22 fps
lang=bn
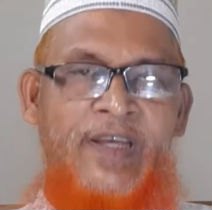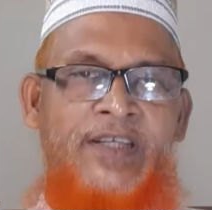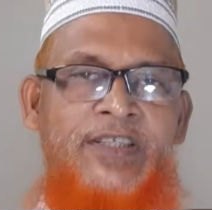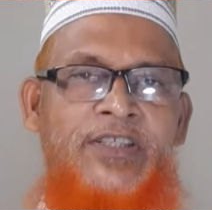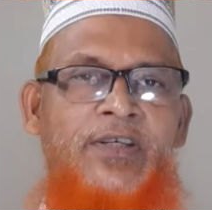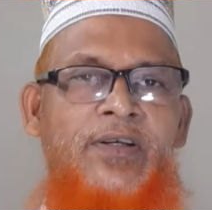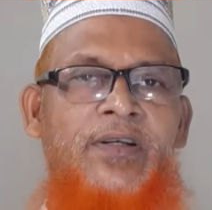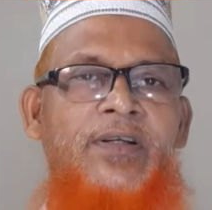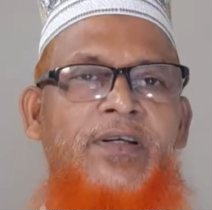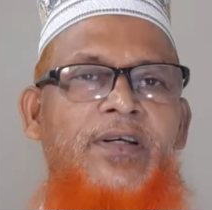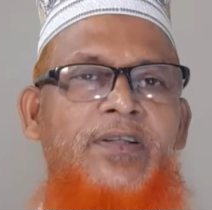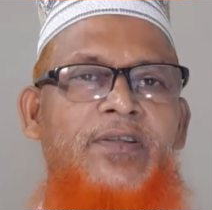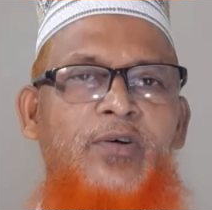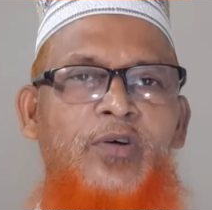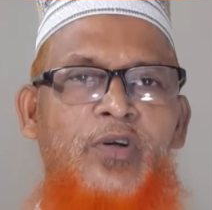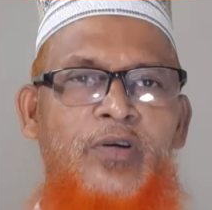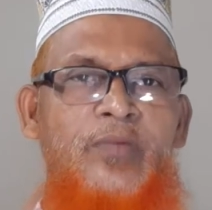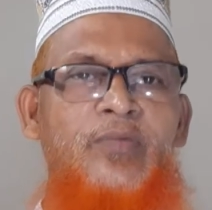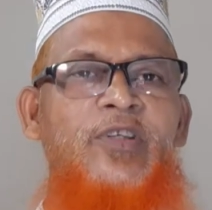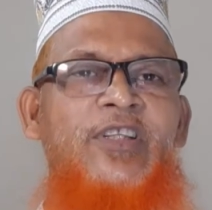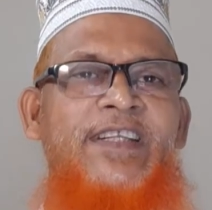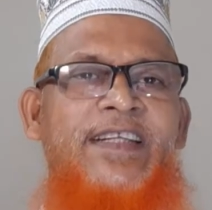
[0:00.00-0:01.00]
শরীয়ত
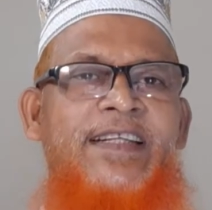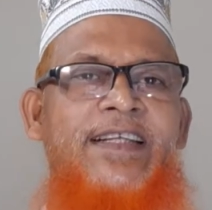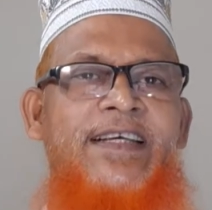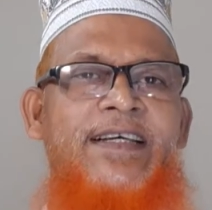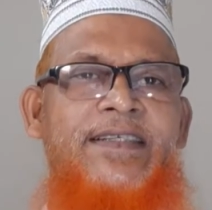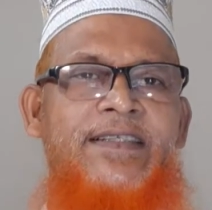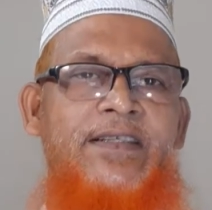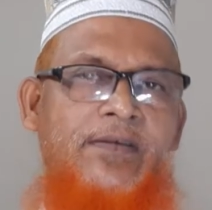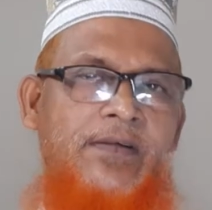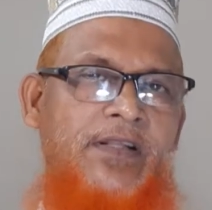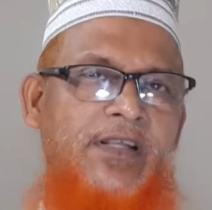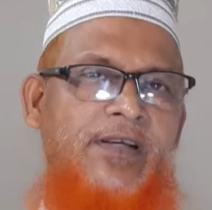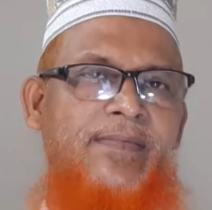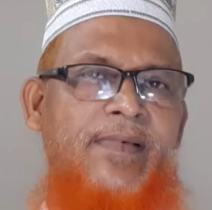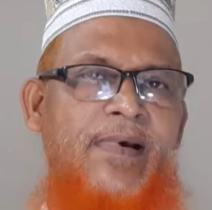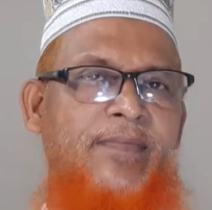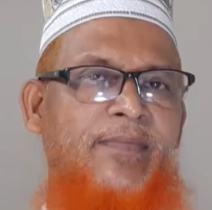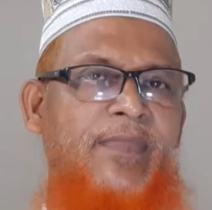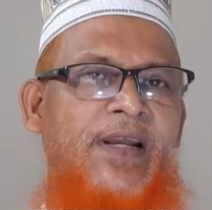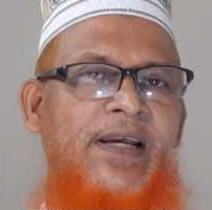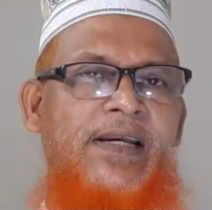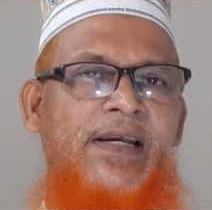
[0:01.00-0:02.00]
অনুমতি দিয়েছে অতএব
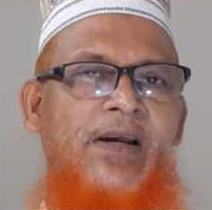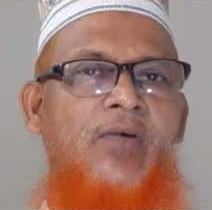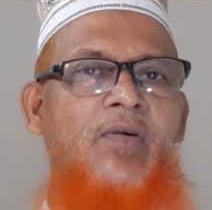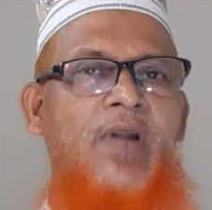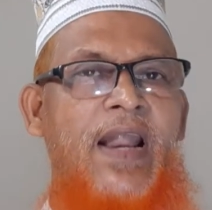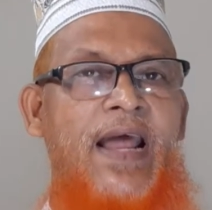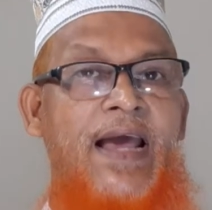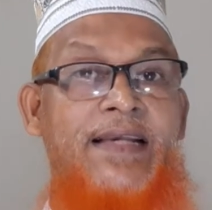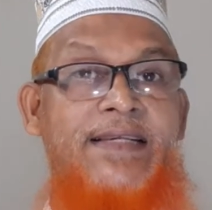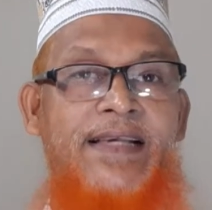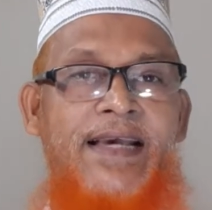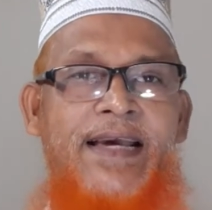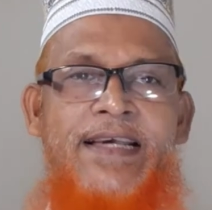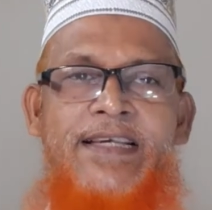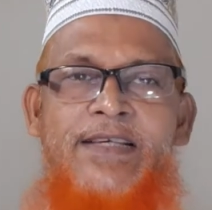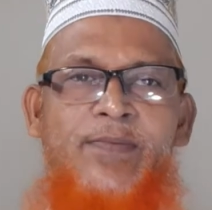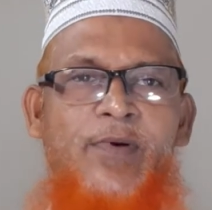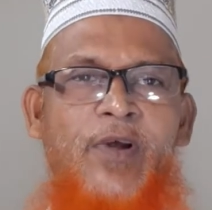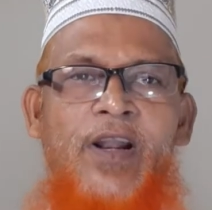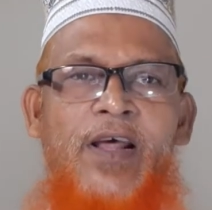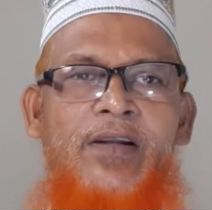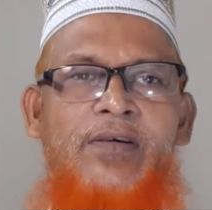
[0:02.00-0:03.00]
আমরা কেউ নাজায়েজ
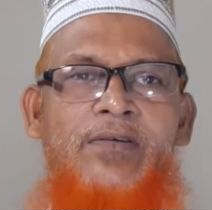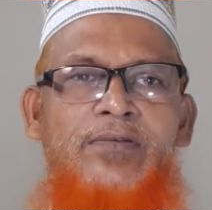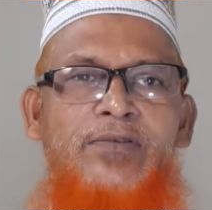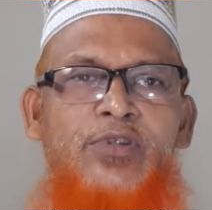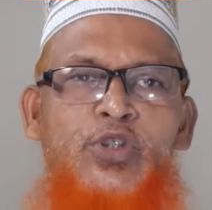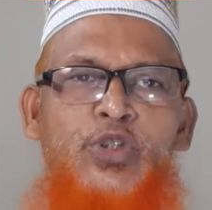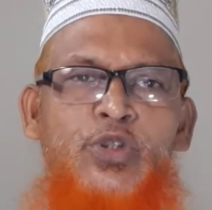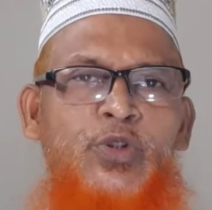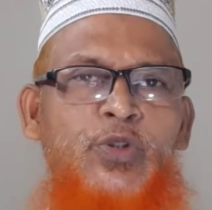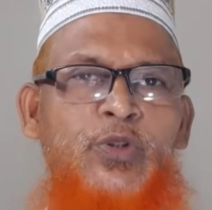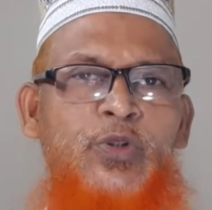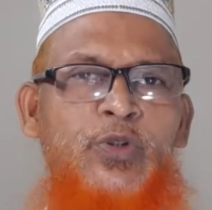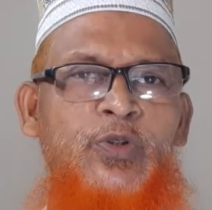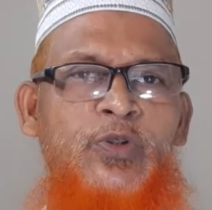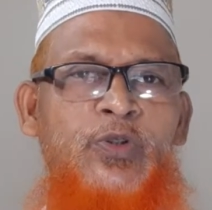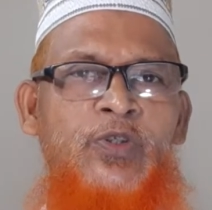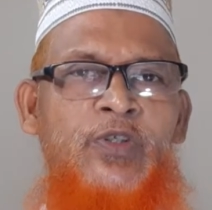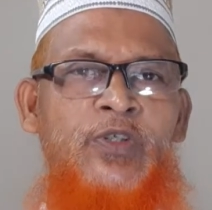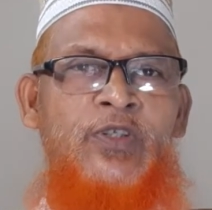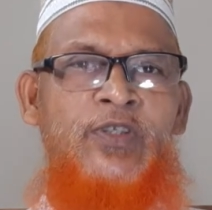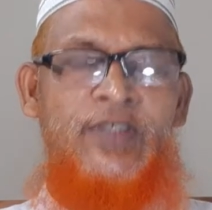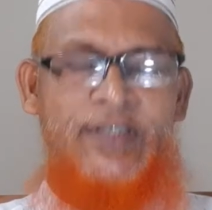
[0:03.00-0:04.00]
বলার কোনো সুযোগ
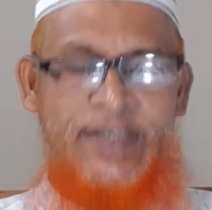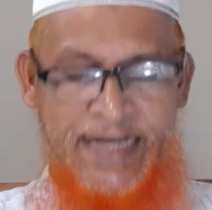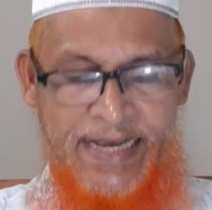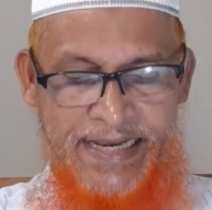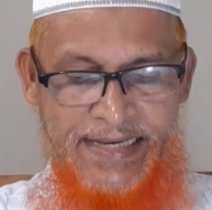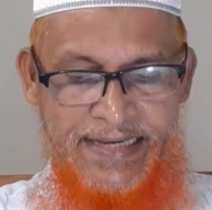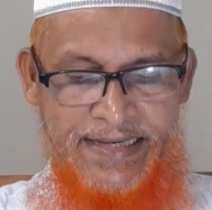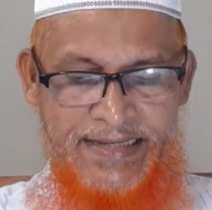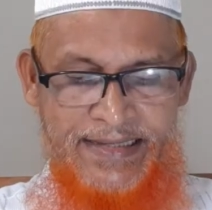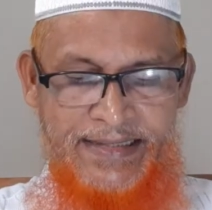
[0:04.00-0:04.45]
নাই